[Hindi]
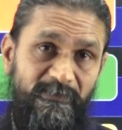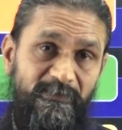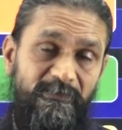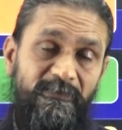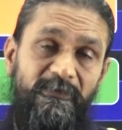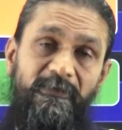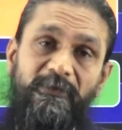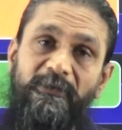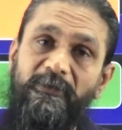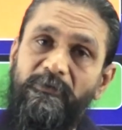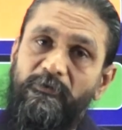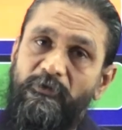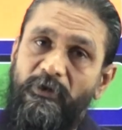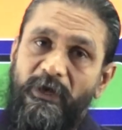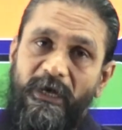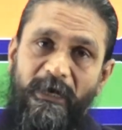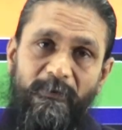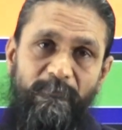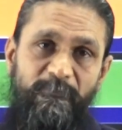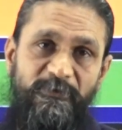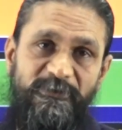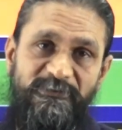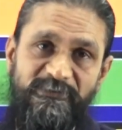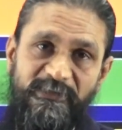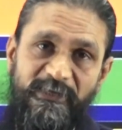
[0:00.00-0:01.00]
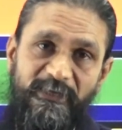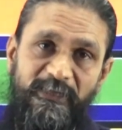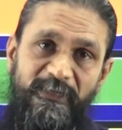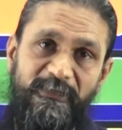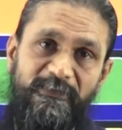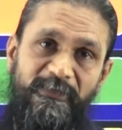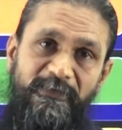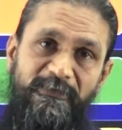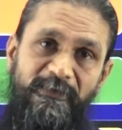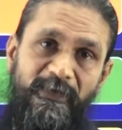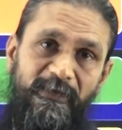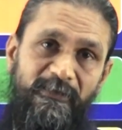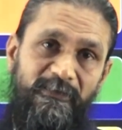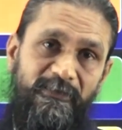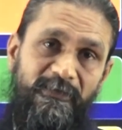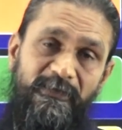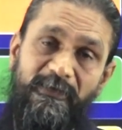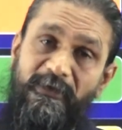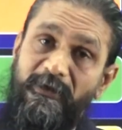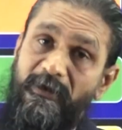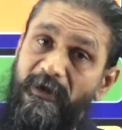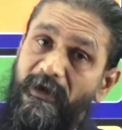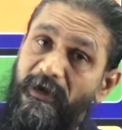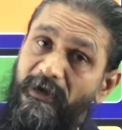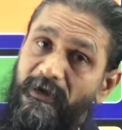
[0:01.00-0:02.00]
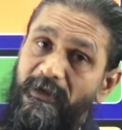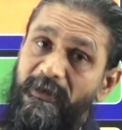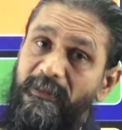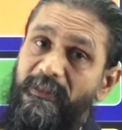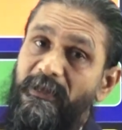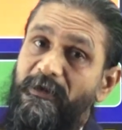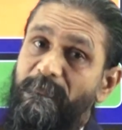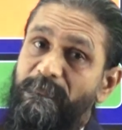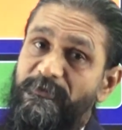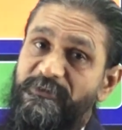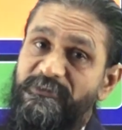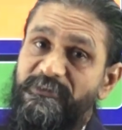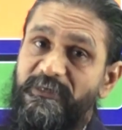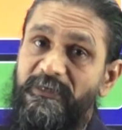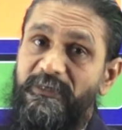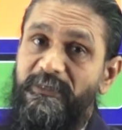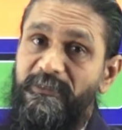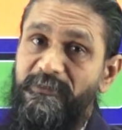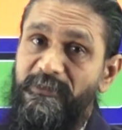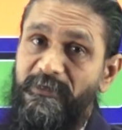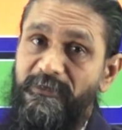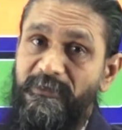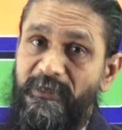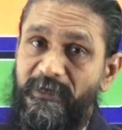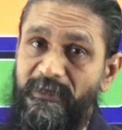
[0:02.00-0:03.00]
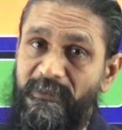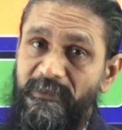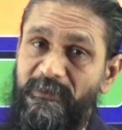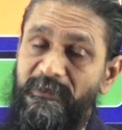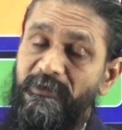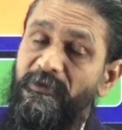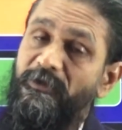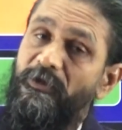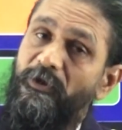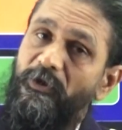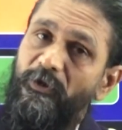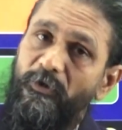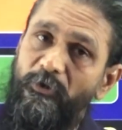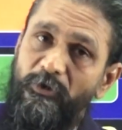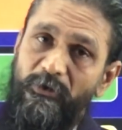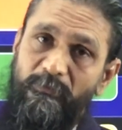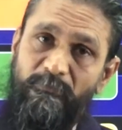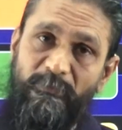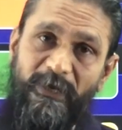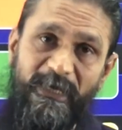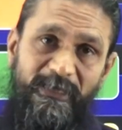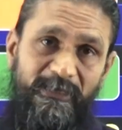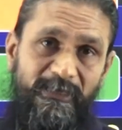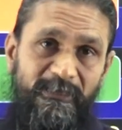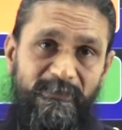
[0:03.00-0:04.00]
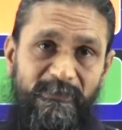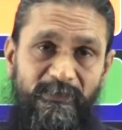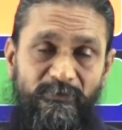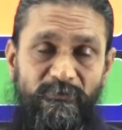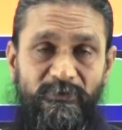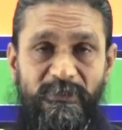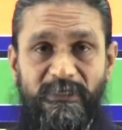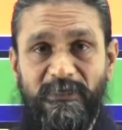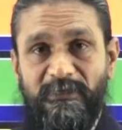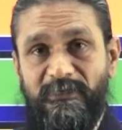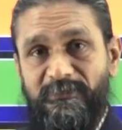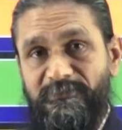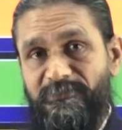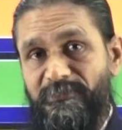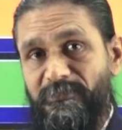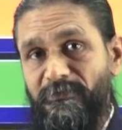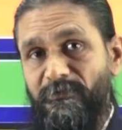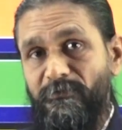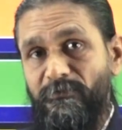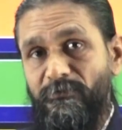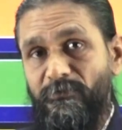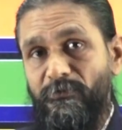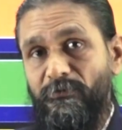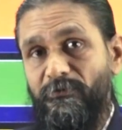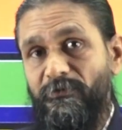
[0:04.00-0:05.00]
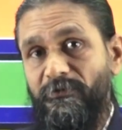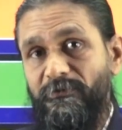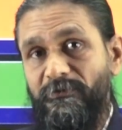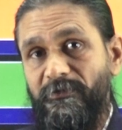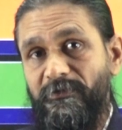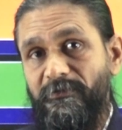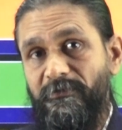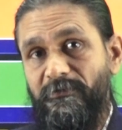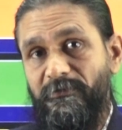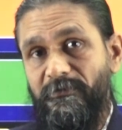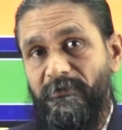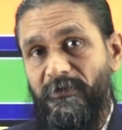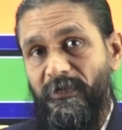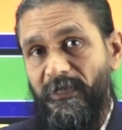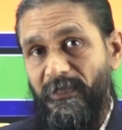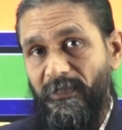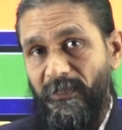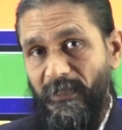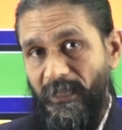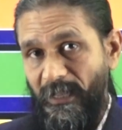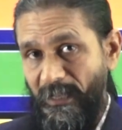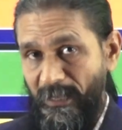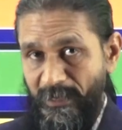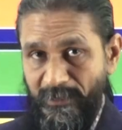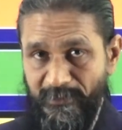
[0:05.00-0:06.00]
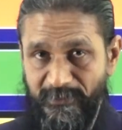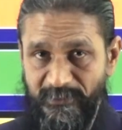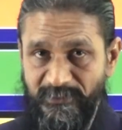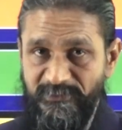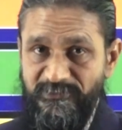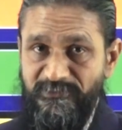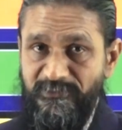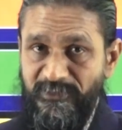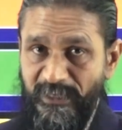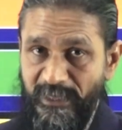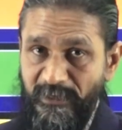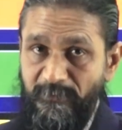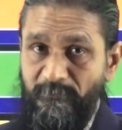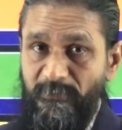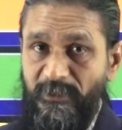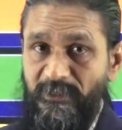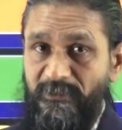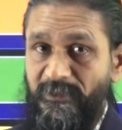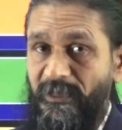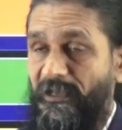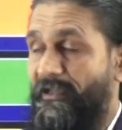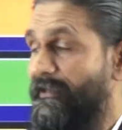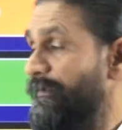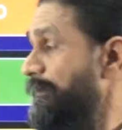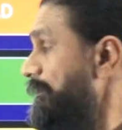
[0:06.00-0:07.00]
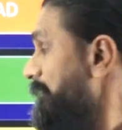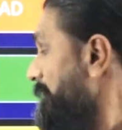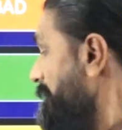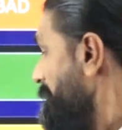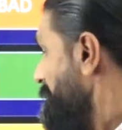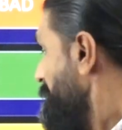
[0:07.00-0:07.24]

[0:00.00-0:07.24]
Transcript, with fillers: है तो आप इसके लिए तैयार रह गए अगर आप इसके लिए तैयार हैं और मैं कहता हूँ कि अगर जिन लोगों को आई नहीं मिल रहा है